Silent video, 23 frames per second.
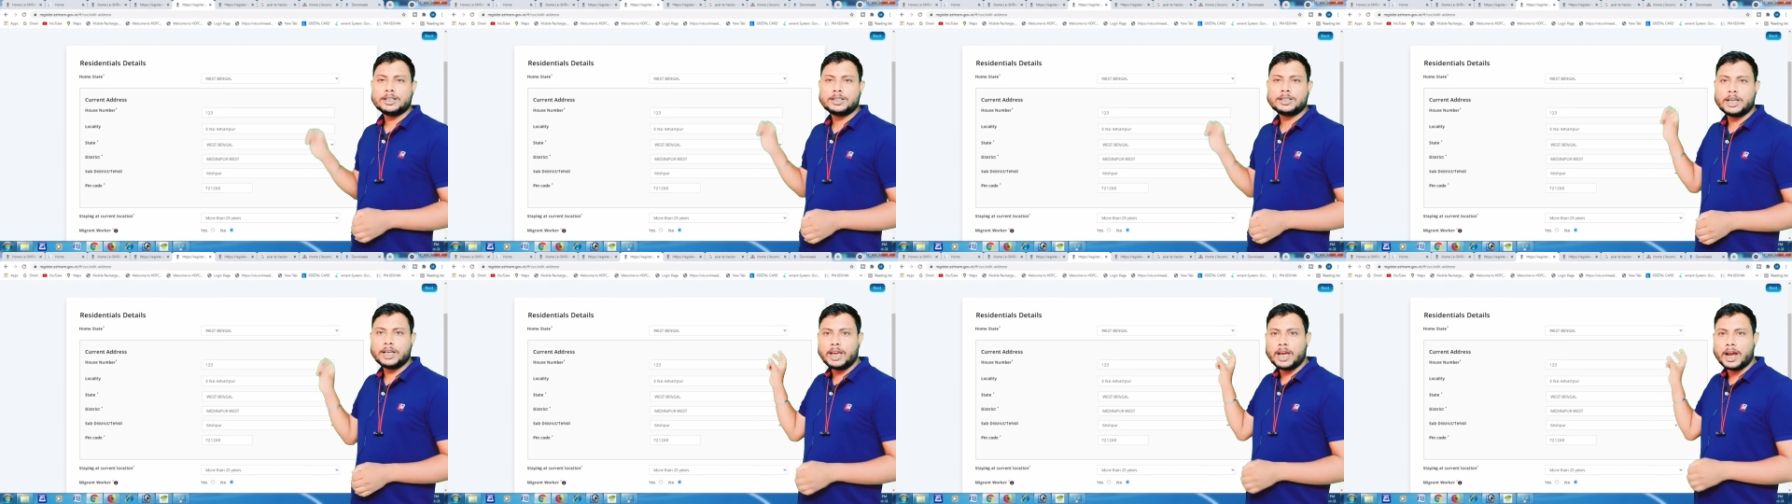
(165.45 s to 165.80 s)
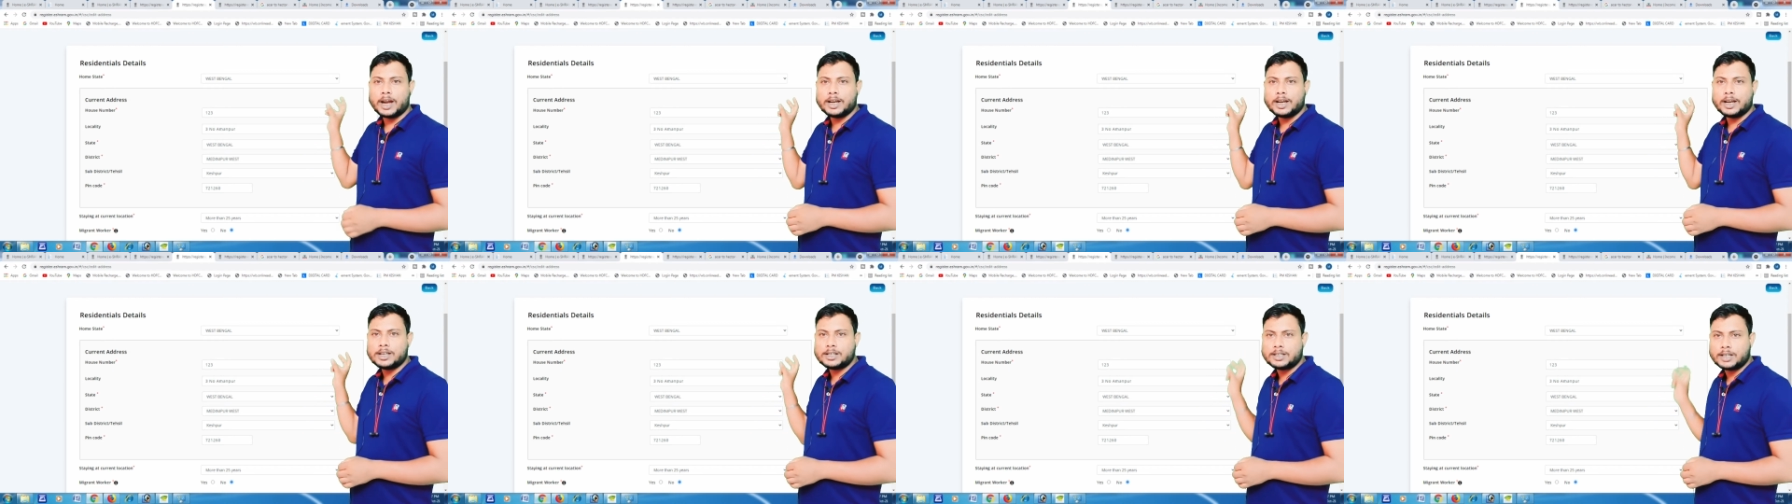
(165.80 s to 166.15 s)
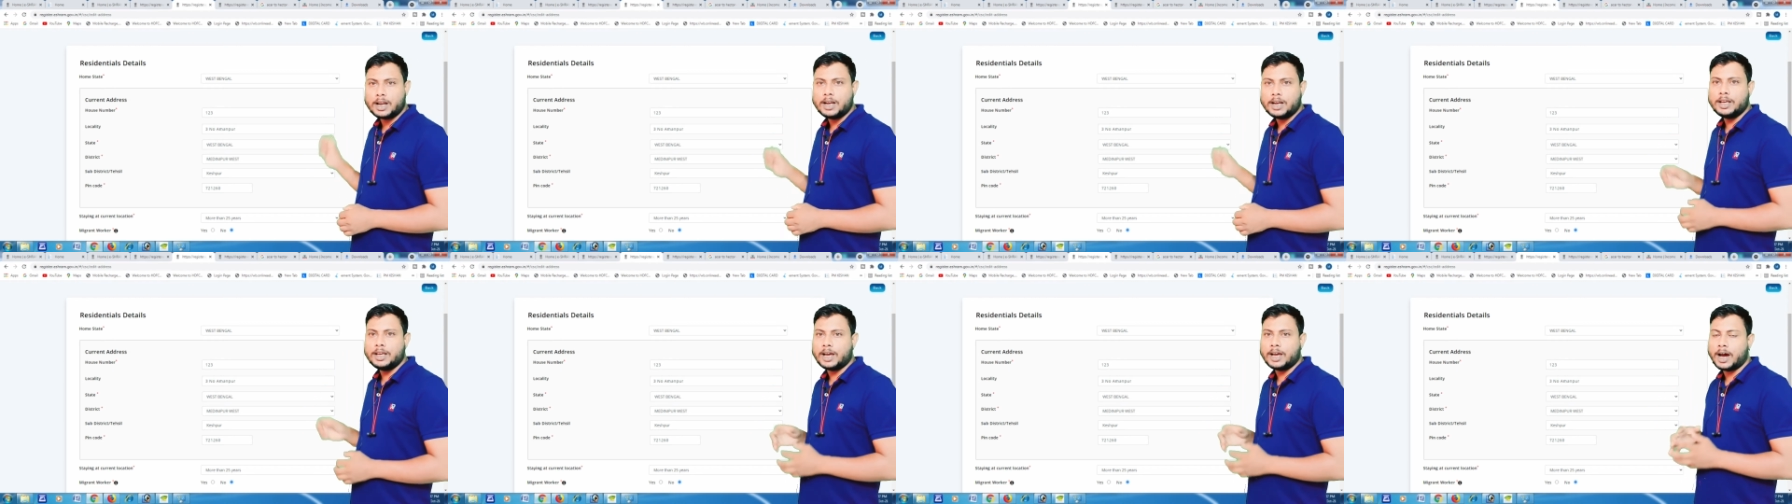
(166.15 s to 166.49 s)
সেই অ্যাড্রেসটা
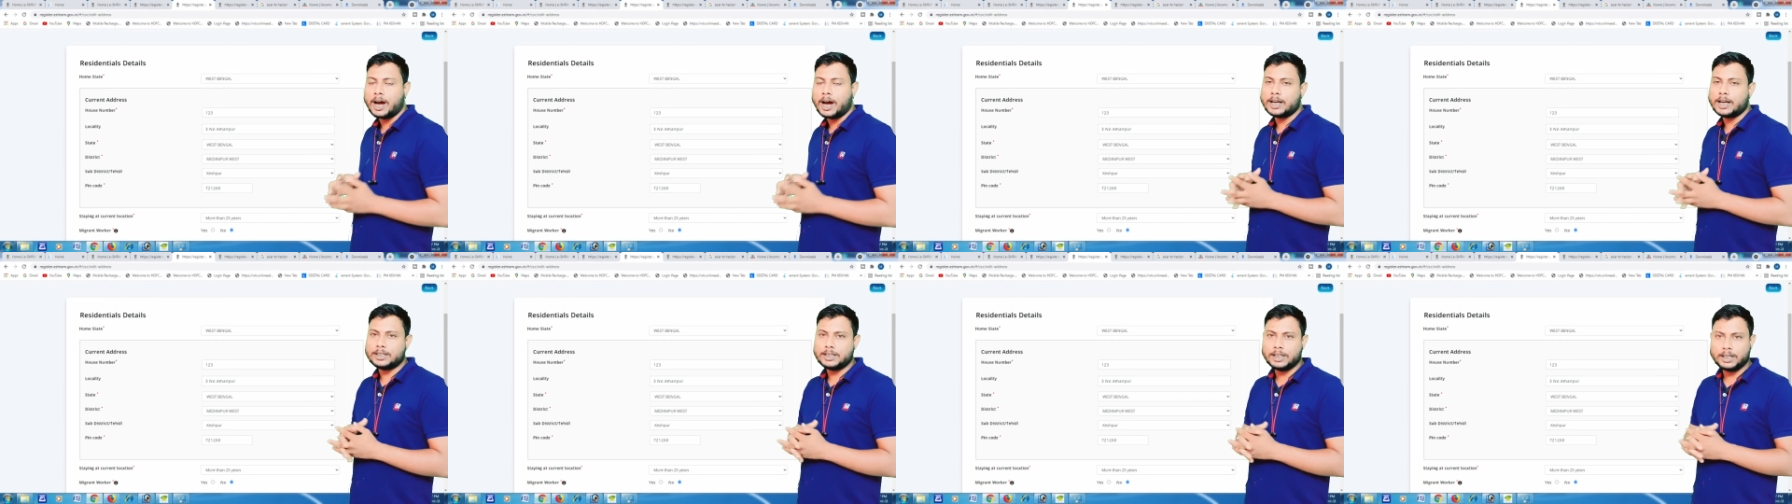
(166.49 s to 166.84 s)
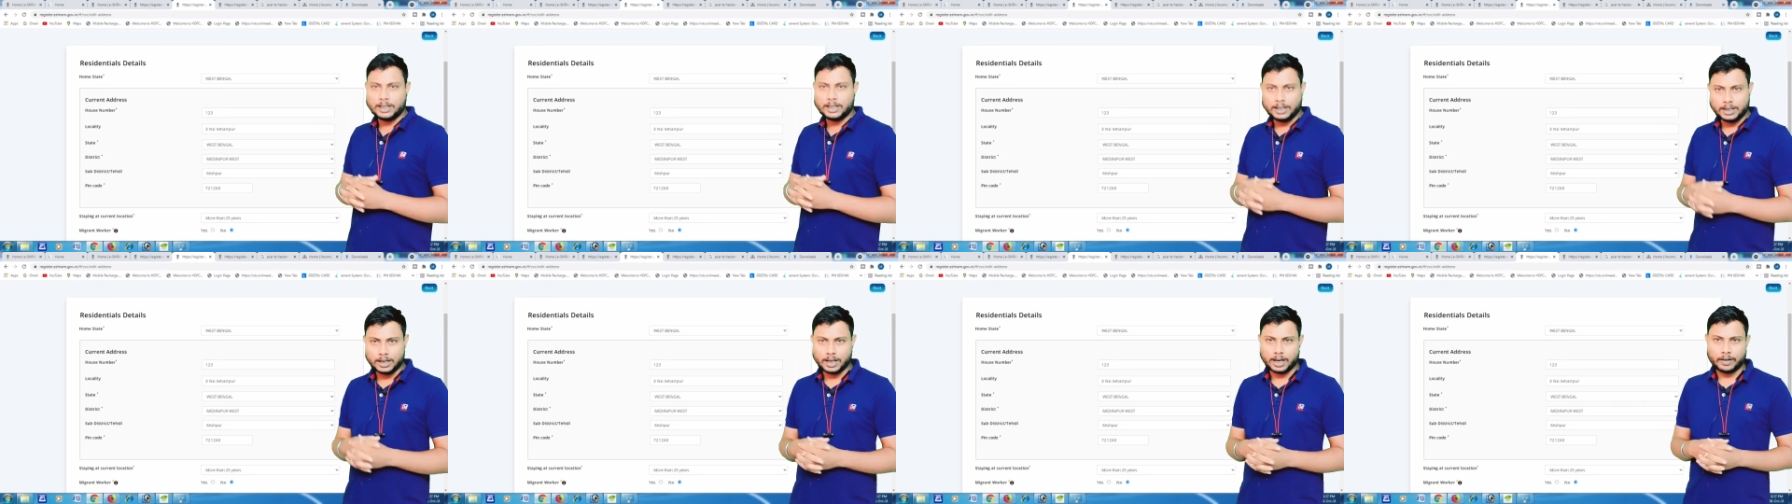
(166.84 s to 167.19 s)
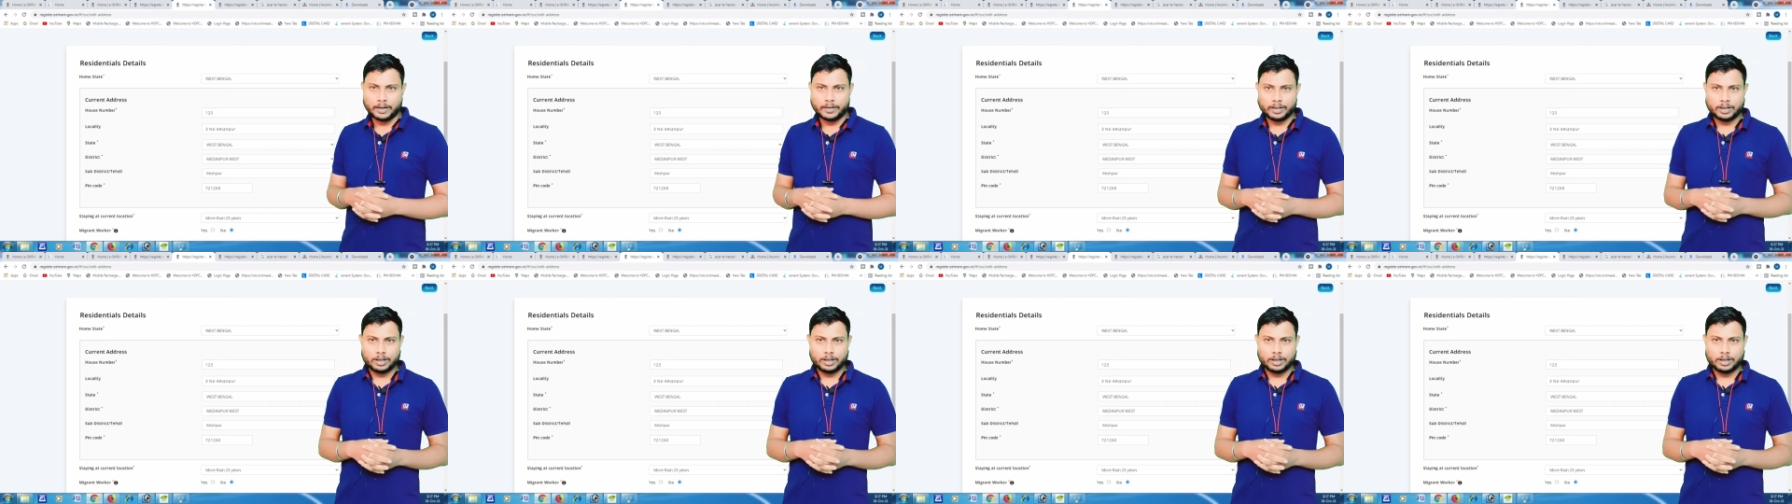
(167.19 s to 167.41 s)
লেখা আছে কি না